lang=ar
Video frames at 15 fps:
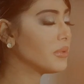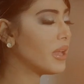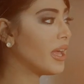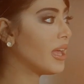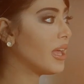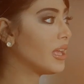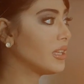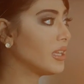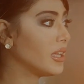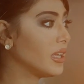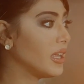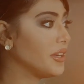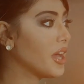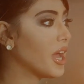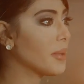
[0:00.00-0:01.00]

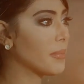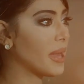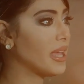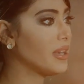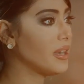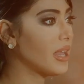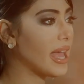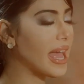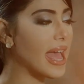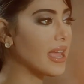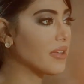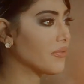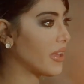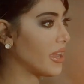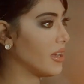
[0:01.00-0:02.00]
آه دايما
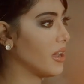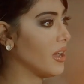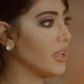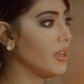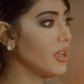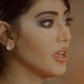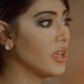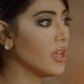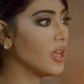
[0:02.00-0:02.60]
اي فنان